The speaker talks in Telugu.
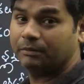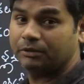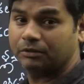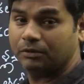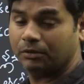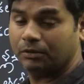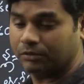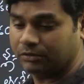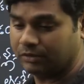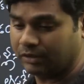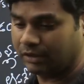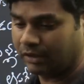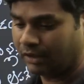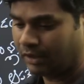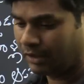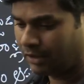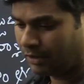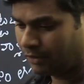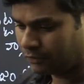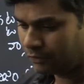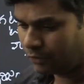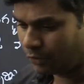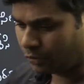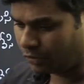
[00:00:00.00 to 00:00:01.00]
ఇందులో ఉంది
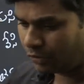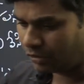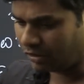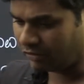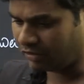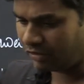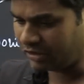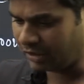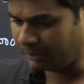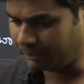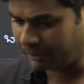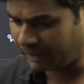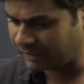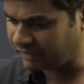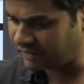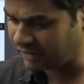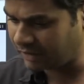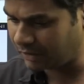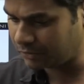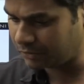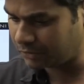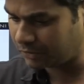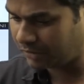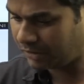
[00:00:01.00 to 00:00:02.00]
సో ఉగ్రవాదులను
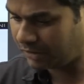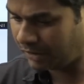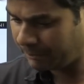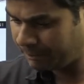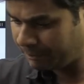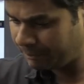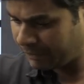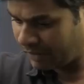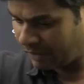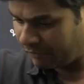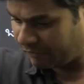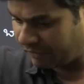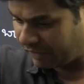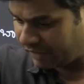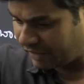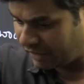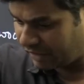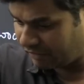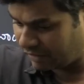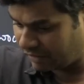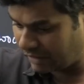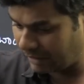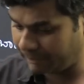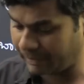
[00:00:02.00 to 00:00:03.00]
పసిగడుతుంది
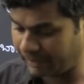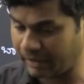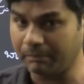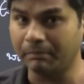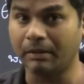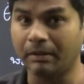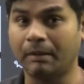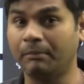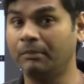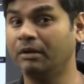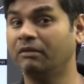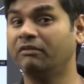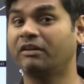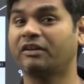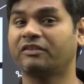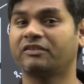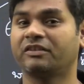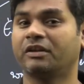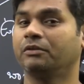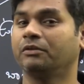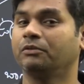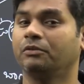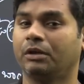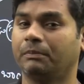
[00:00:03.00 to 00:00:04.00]
వెంటనే వాళ్ళపైన బాంబుల
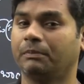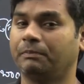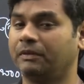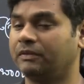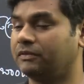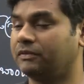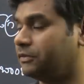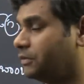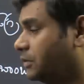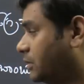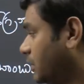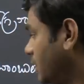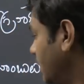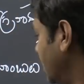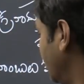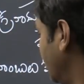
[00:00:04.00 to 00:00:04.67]
వర్షాన్ని కురిపిస్తుంది